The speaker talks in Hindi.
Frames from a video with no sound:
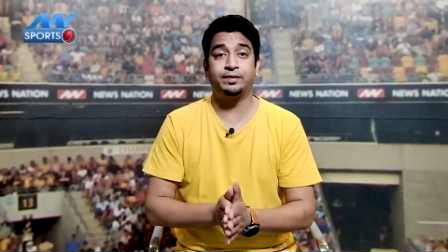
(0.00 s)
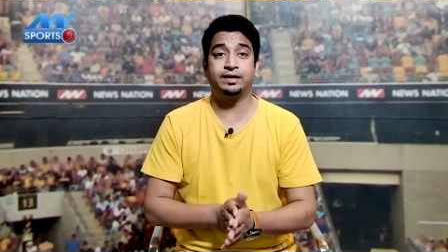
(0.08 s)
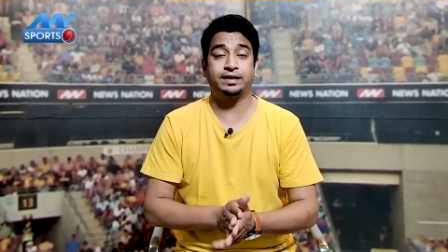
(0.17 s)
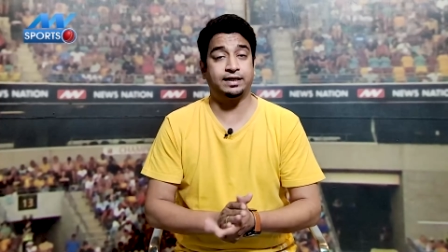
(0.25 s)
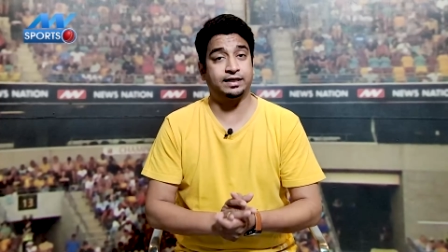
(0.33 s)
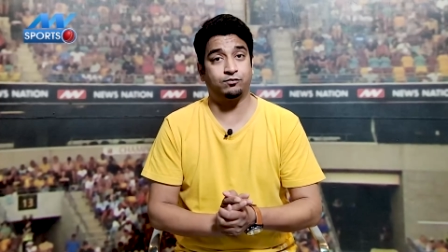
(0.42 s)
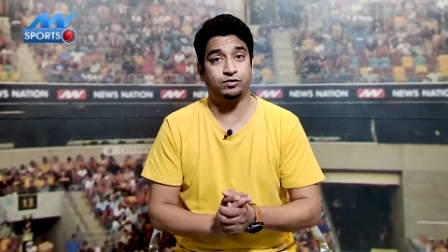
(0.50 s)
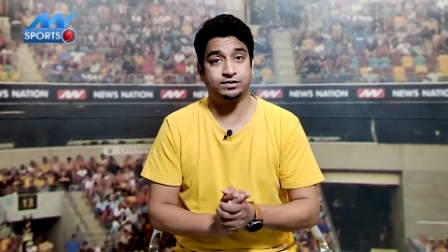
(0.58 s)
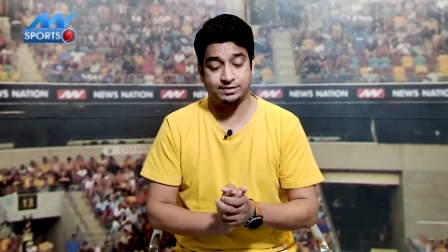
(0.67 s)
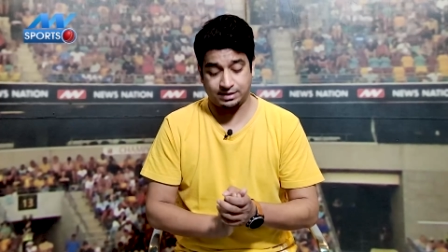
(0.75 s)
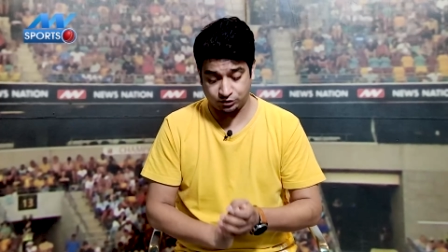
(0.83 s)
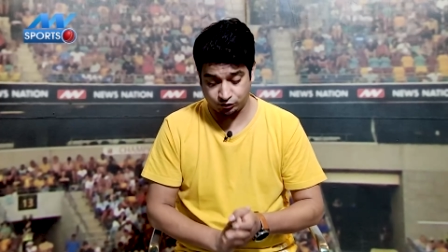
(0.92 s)
प्लेयर है लेकिन वो
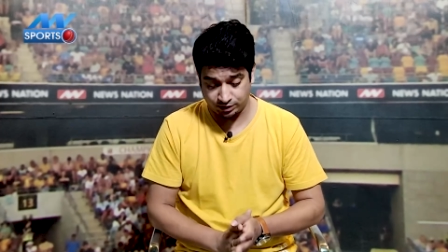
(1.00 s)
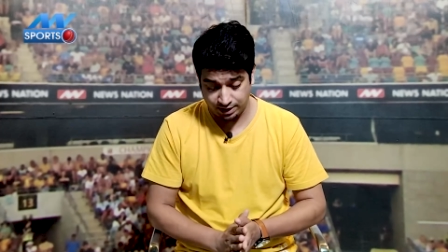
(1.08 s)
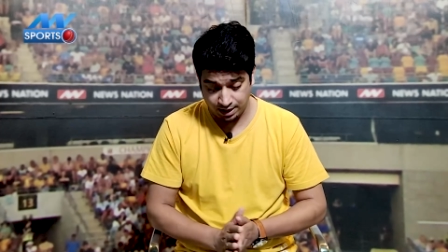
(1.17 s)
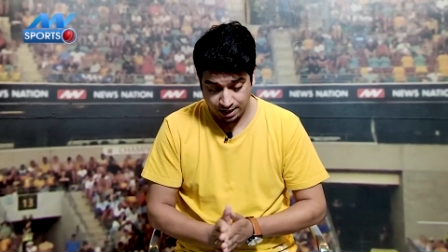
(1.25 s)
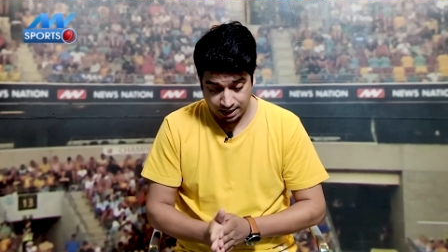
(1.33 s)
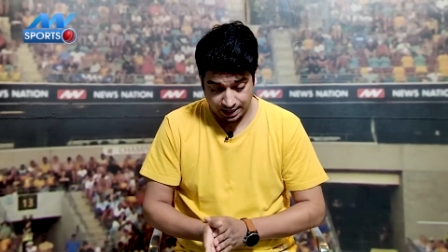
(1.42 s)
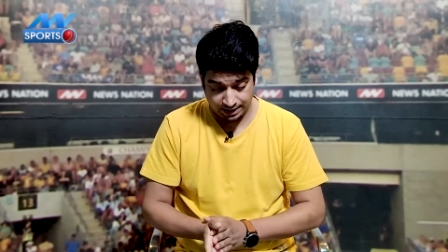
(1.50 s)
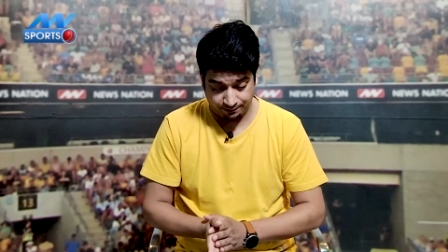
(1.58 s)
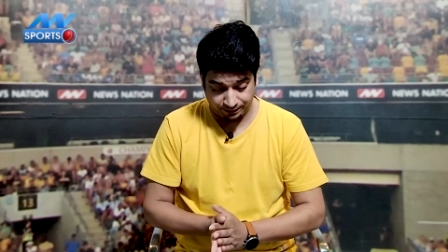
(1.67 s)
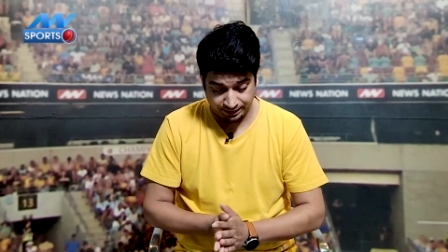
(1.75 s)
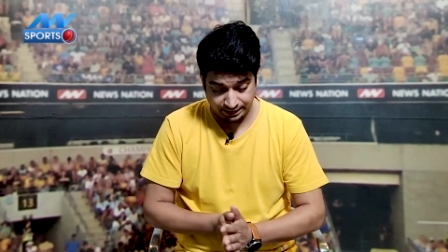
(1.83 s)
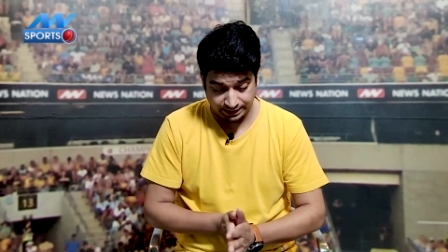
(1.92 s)
इस साल जो है
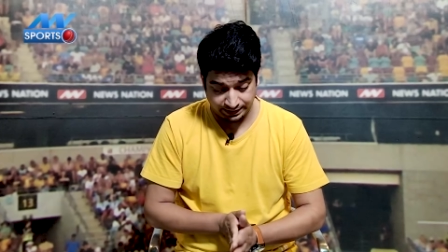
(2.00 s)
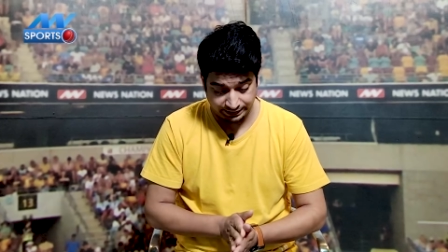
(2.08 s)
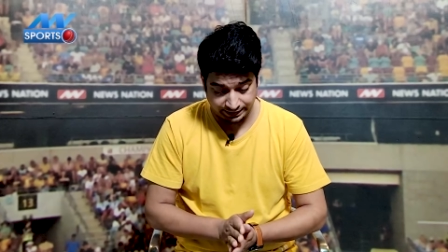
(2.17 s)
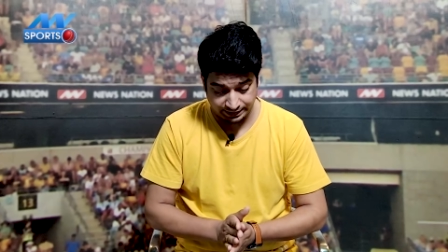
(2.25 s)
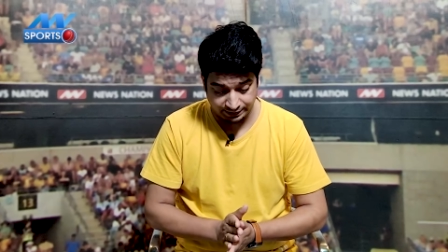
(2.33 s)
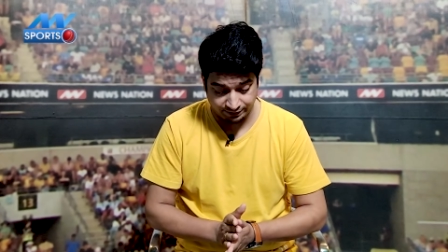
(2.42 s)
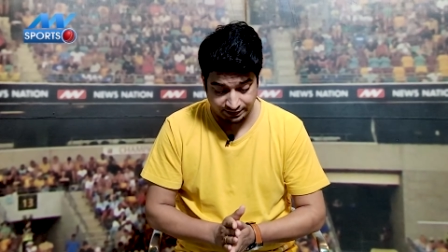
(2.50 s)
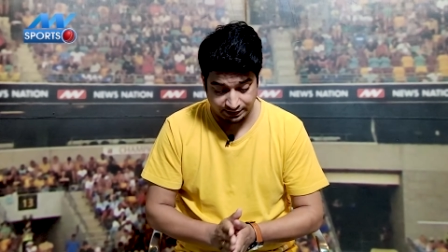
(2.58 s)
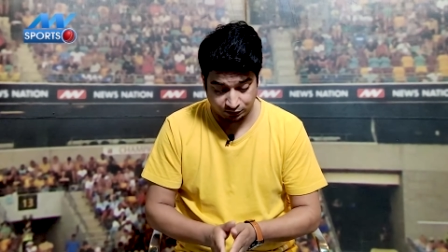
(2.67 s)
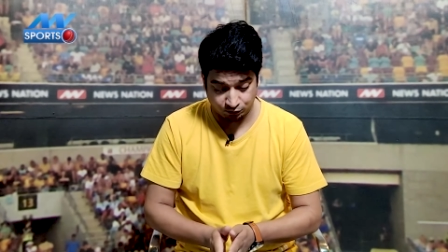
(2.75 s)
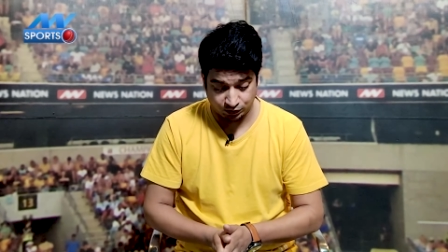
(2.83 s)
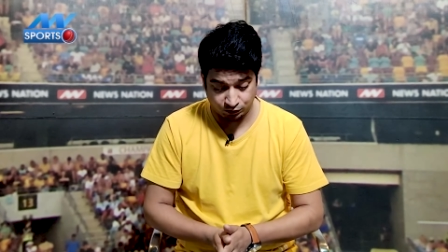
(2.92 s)
आई नहीं खेलने वाले
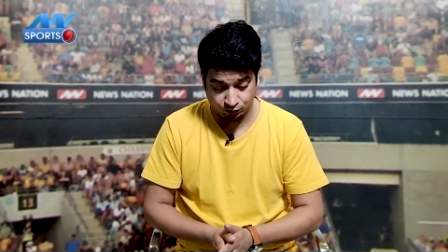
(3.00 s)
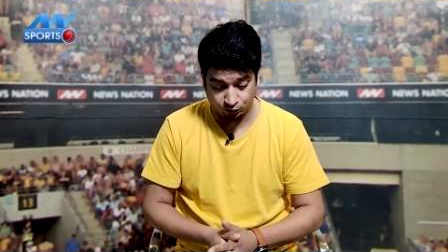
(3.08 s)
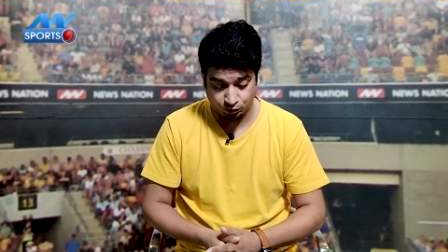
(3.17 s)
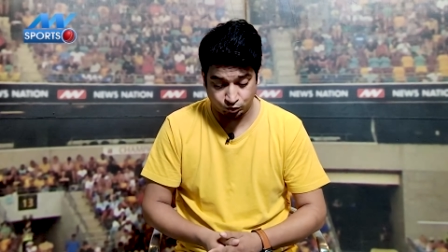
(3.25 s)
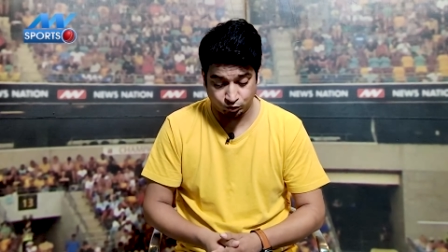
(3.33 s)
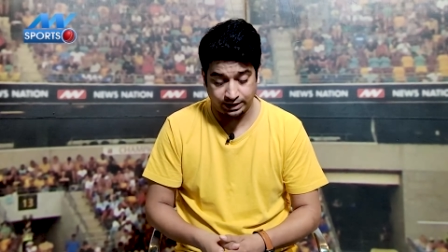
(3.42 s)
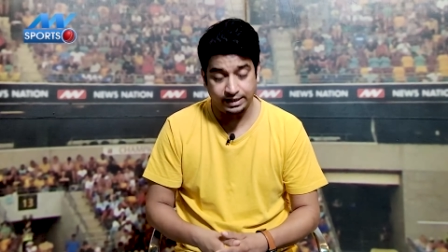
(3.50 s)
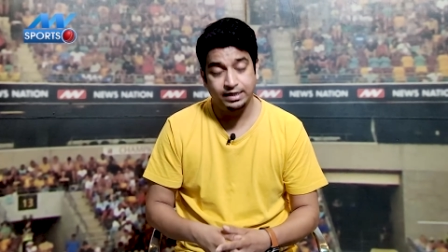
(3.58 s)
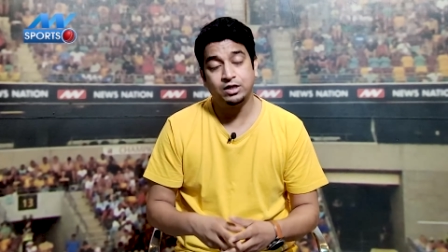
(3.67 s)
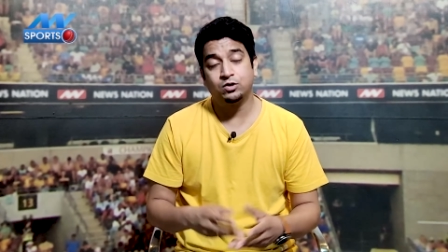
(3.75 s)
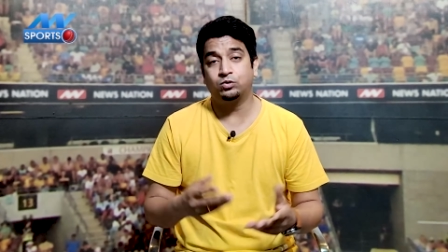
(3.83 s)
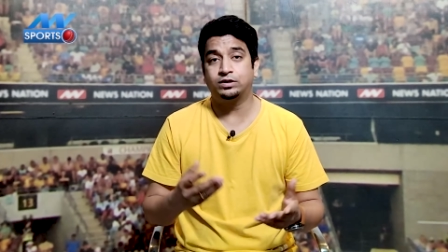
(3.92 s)
हैं क्योंकि उनको जो है
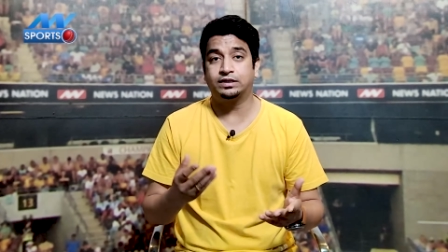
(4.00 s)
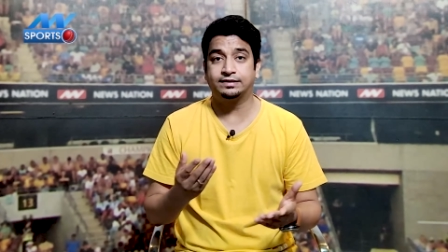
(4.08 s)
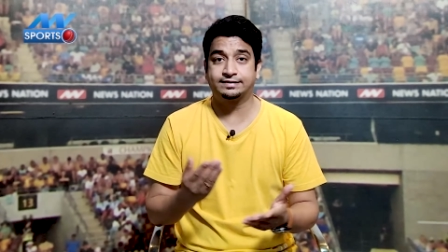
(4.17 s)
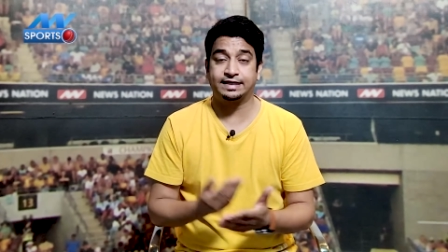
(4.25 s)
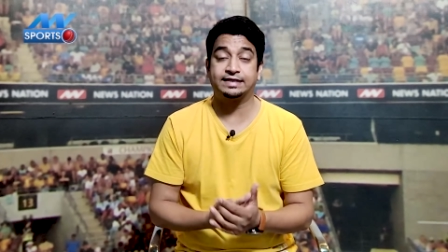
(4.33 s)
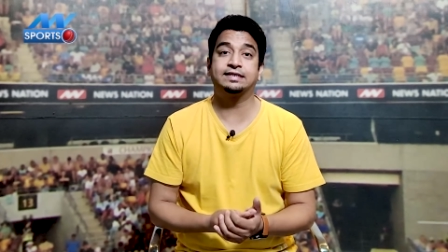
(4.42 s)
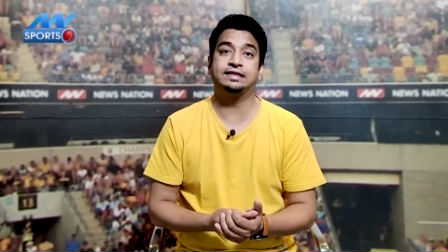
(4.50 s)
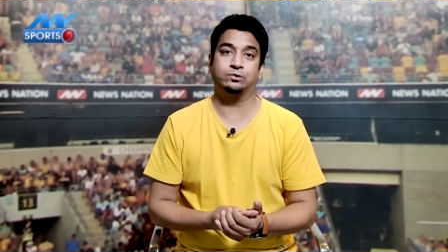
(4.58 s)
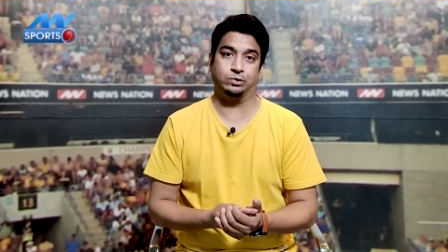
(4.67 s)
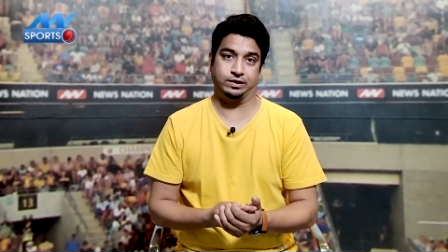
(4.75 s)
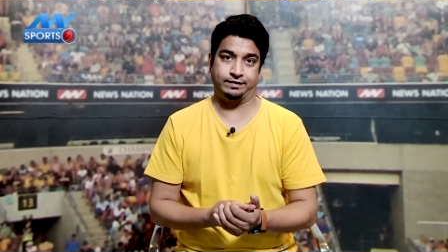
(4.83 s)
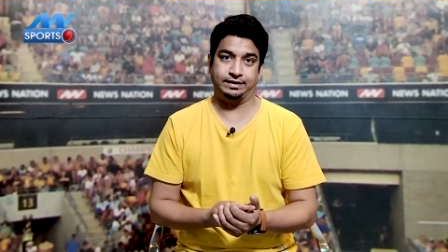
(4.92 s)
उनकी सर्जरी
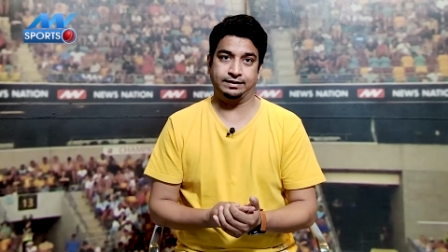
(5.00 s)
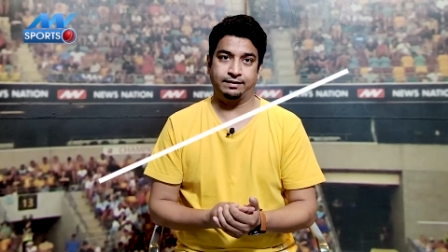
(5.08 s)
होने वाली